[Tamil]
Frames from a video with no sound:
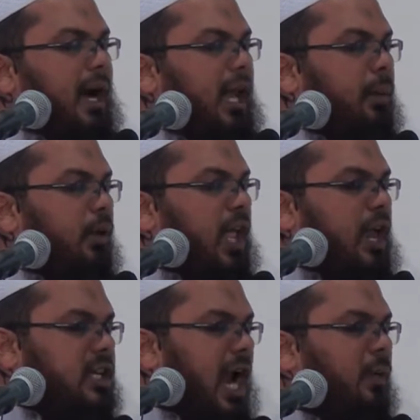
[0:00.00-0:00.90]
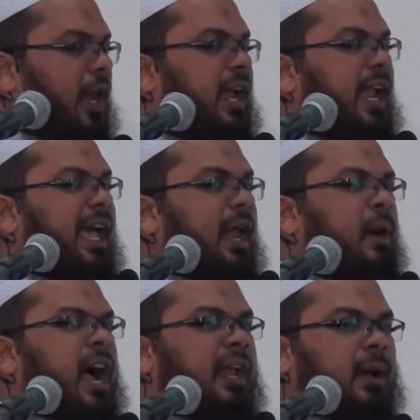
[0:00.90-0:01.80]
மகரிவுடைய இஷாவுடைய நேரம்
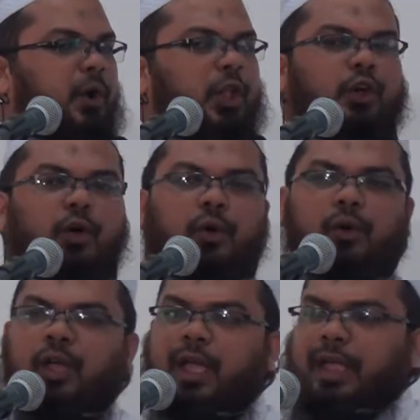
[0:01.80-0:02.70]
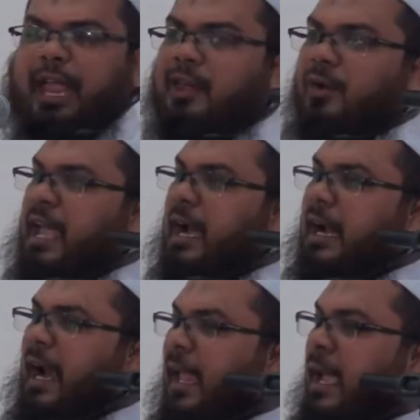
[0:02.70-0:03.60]
ஆகிற பொழுது என்னுடைய
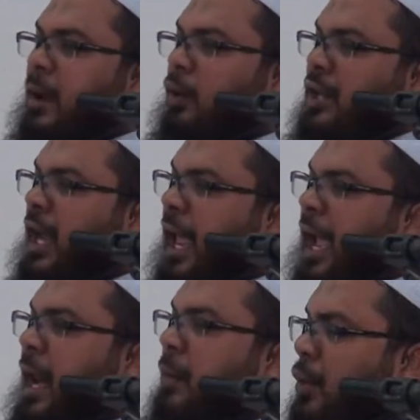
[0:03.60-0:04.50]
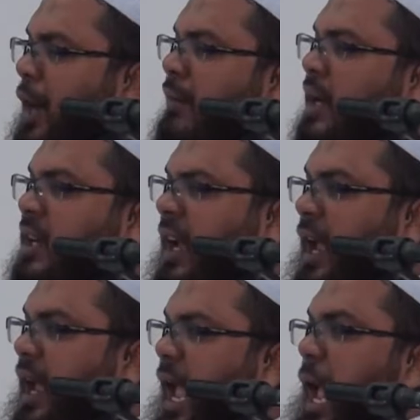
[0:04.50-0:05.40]
கடையை கொஞ்ச நேரம் மூடிவிட்டு
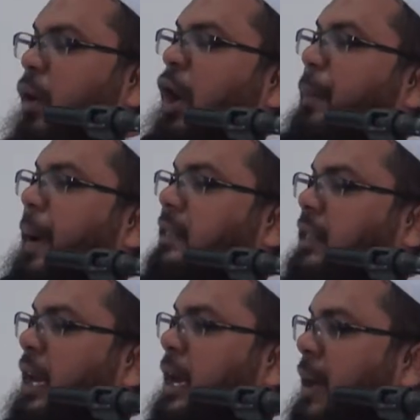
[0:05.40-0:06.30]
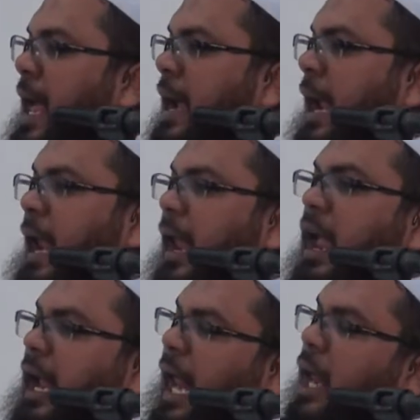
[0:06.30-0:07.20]
ஒரு பத்து நிமிடங்கள்
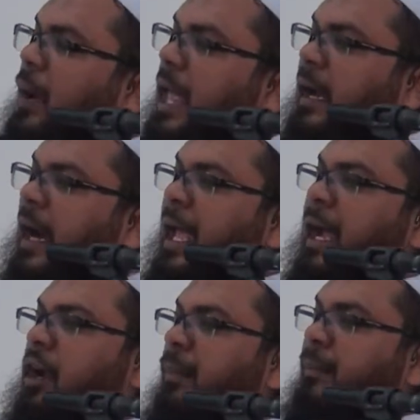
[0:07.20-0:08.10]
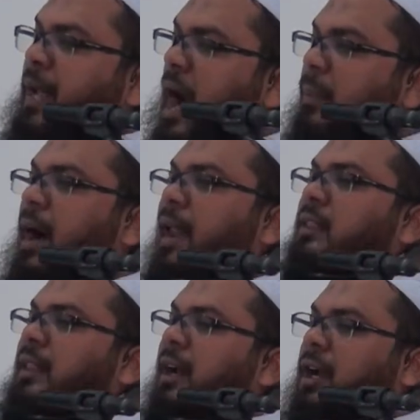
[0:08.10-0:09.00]
என்னுடைய கடைக்கும்
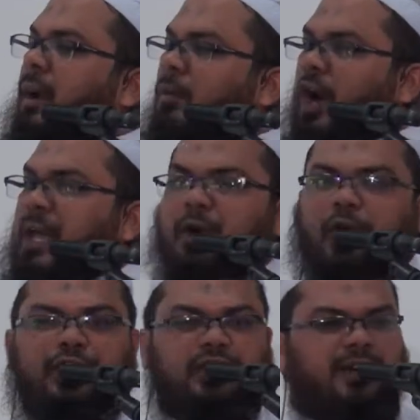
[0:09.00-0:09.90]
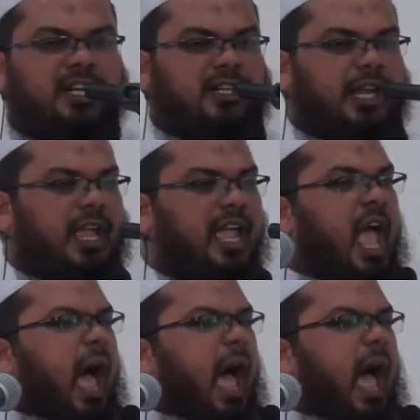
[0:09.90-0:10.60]
வியாபாரத்திற்கும் ஓய்வு கொடுத்து விட்டு